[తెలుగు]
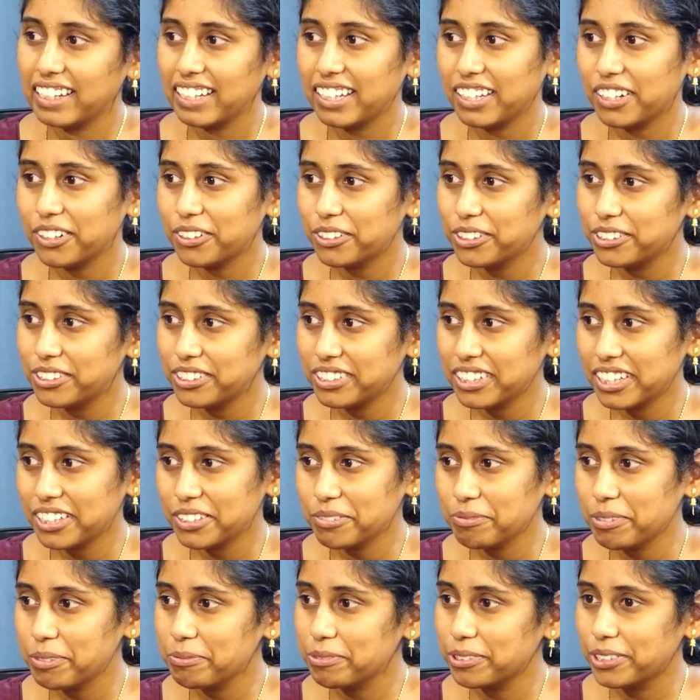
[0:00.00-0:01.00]
ఈరోజు
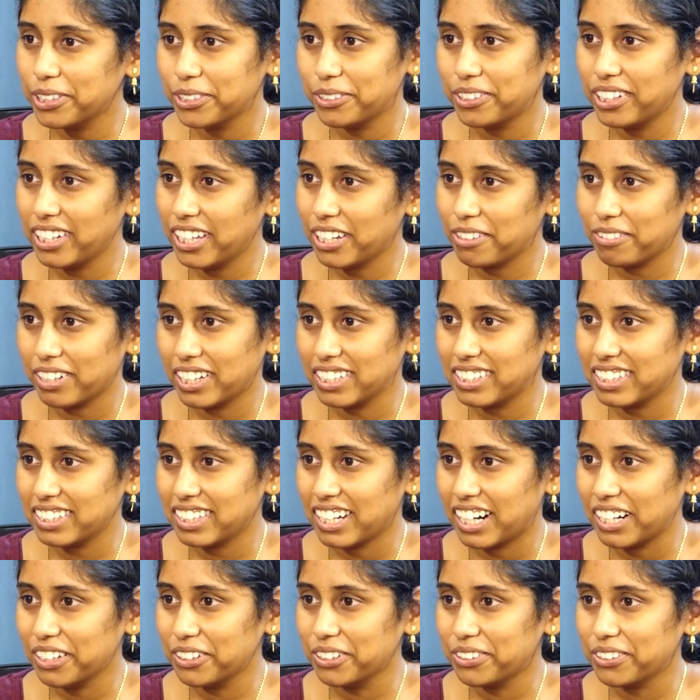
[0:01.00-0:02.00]
నేను మీ ముందుండి
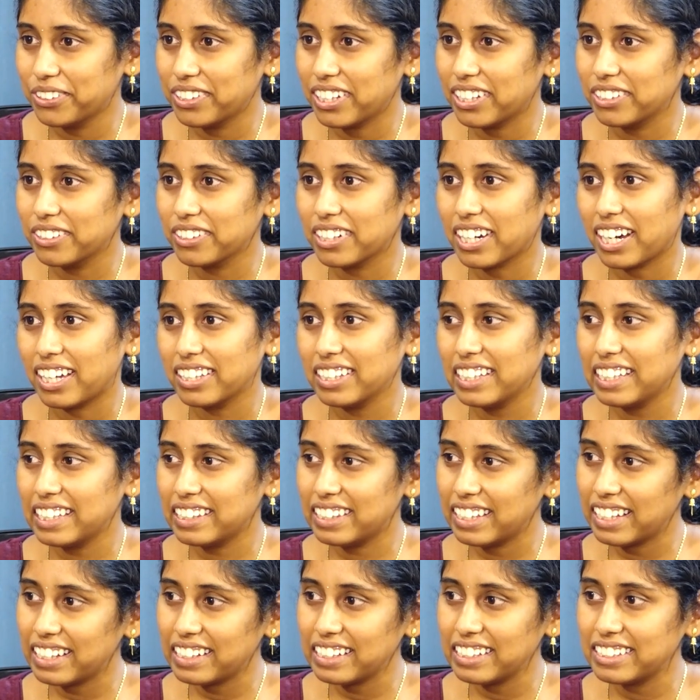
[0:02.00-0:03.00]
క్వశ్చన్ అడుగుతున్నాను కానీ
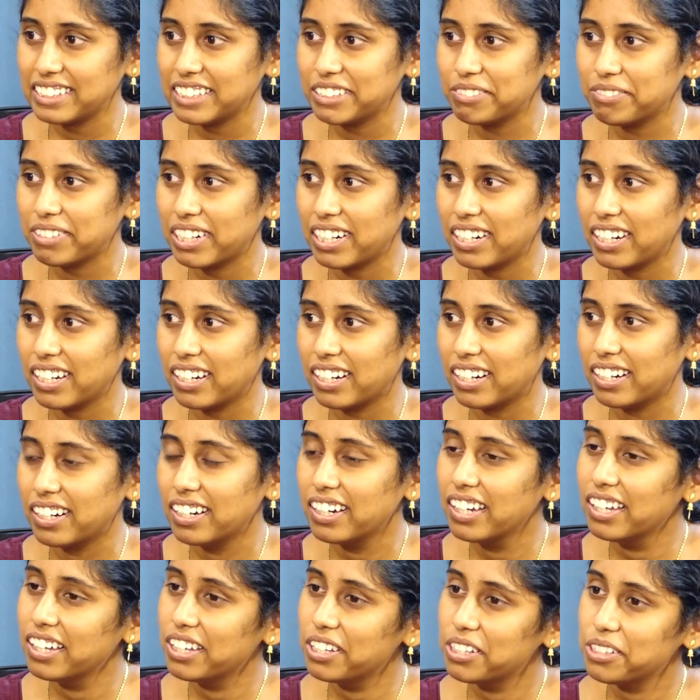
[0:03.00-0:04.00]
ఇదే రీజన్ వల్ల
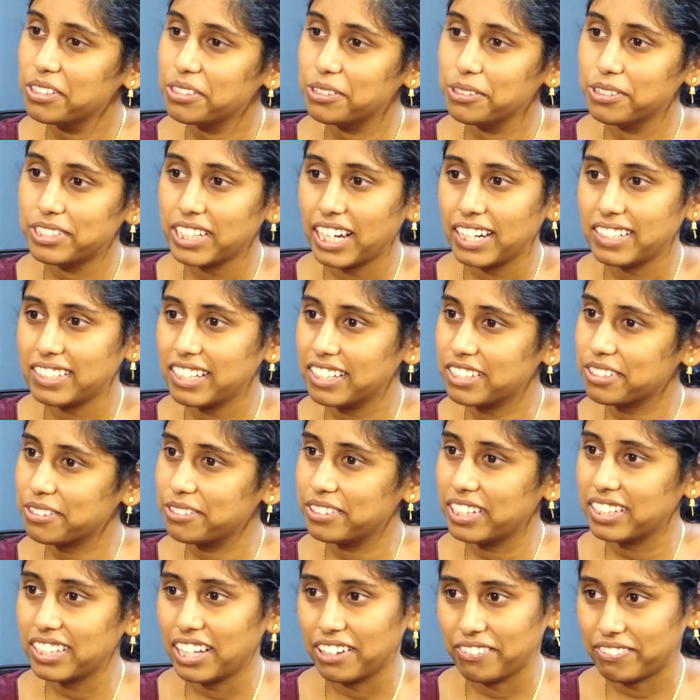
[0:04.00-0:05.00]
సూసైడ్
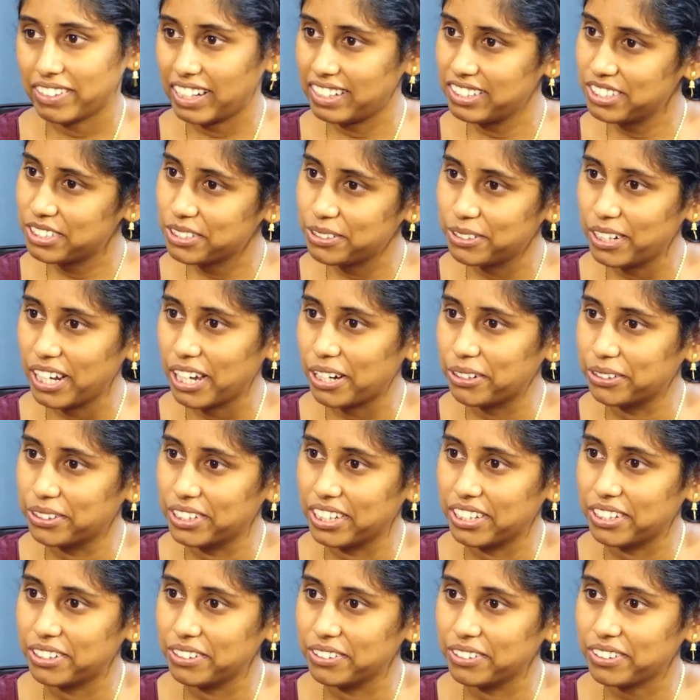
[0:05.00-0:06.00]
చేసుకున్న నా ఫ్రెండ్స్ కూడా
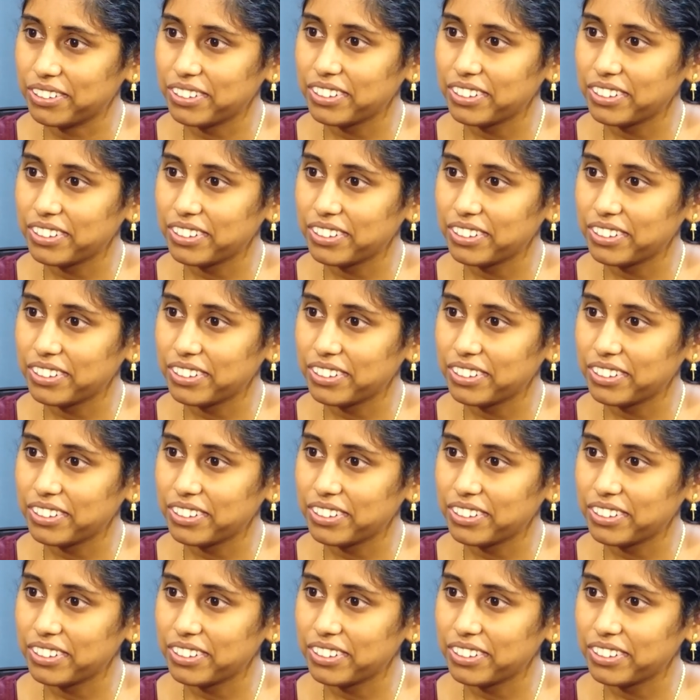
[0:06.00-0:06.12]
ఉన్నారు